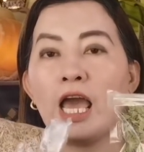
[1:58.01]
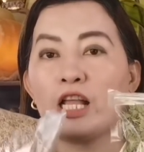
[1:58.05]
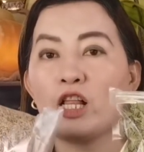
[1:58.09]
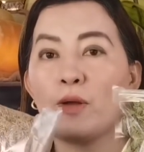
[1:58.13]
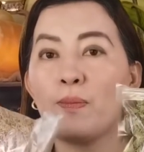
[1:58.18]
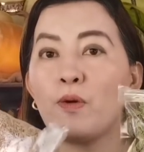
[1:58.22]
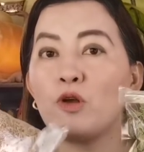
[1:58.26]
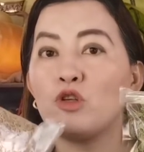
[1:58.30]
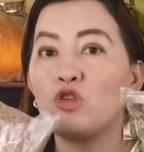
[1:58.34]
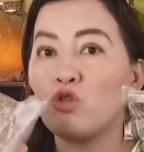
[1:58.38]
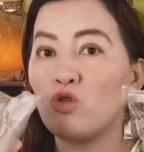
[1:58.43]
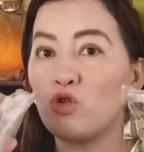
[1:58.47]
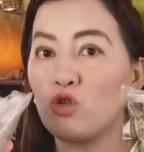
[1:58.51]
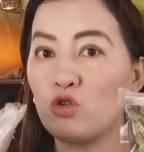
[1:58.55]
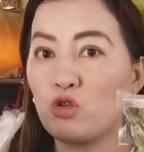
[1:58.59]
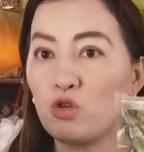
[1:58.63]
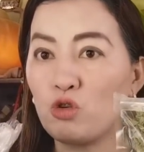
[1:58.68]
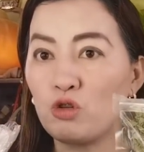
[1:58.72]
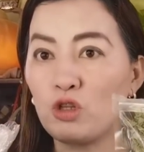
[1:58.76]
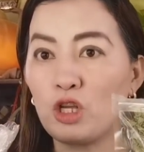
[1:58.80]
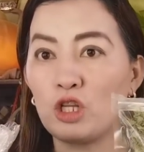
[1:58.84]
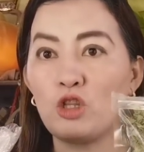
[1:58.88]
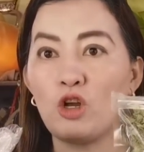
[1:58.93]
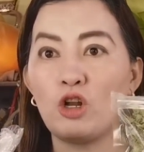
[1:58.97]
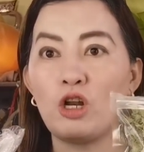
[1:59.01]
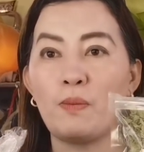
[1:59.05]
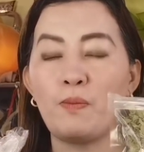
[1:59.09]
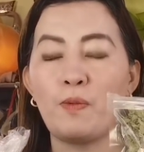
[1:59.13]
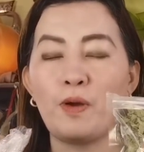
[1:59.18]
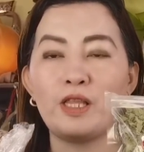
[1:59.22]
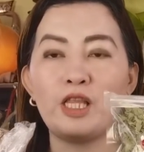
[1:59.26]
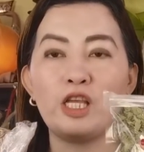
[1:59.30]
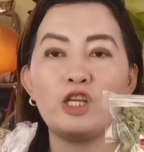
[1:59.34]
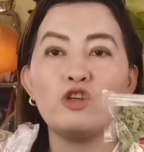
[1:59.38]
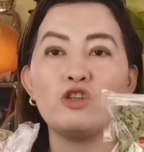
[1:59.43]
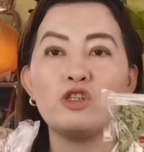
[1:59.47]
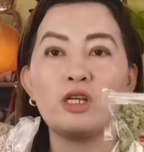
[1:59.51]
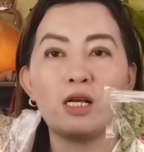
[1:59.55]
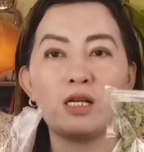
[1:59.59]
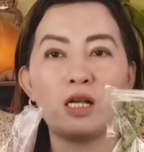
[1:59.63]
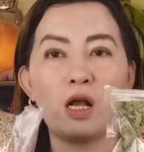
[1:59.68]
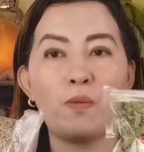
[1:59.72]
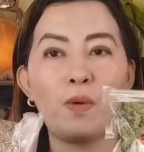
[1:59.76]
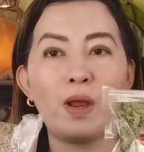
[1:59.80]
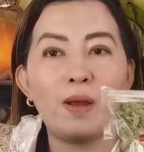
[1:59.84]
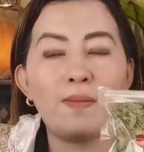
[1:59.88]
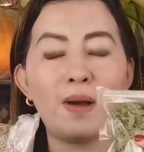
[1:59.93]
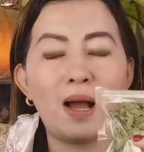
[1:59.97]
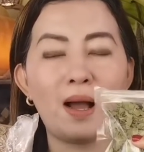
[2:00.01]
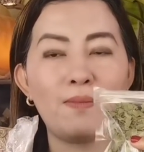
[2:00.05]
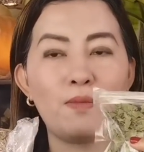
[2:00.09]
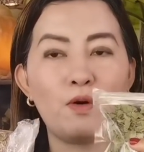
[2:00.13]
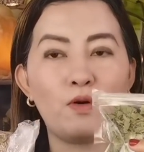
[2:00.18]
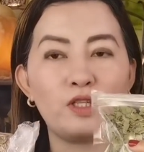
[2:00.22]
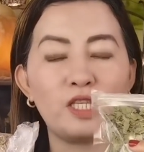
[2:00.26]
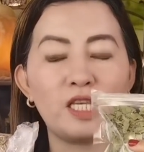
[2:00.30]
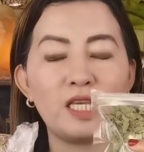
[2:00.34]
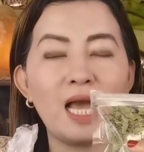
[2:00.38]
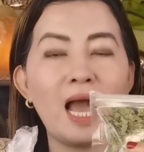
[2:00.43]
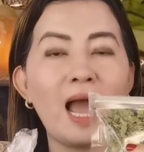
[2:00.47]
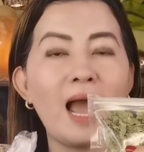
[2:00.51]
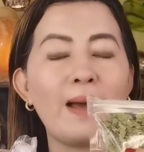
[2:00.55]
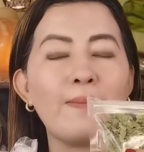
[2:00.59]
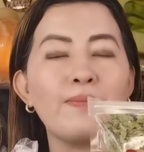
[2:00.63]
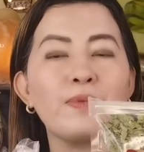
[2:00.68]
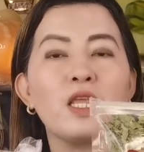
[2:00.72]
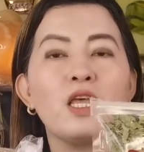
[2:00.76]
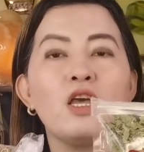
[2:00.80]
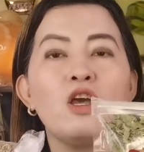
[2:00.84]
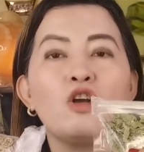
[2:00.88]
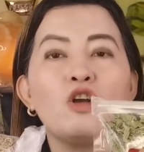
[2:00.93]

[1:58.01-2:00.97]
eto po sunod-sunod ito na pwede nyo siyang gawin mga bossing ha.